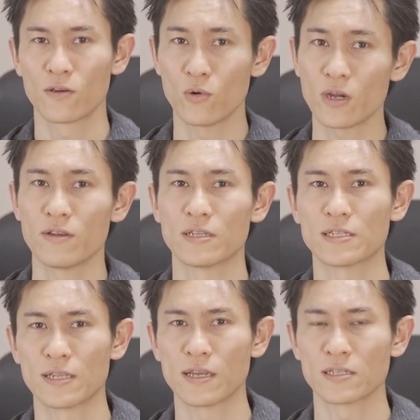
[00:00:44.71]
今回はで
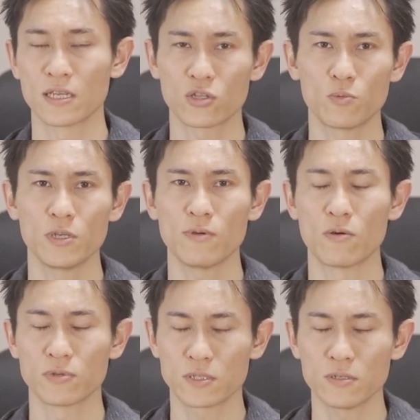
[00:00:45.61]
すね ZV-1
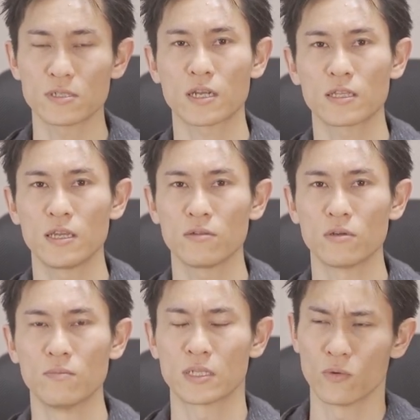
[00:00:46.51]
を普通に使っていると、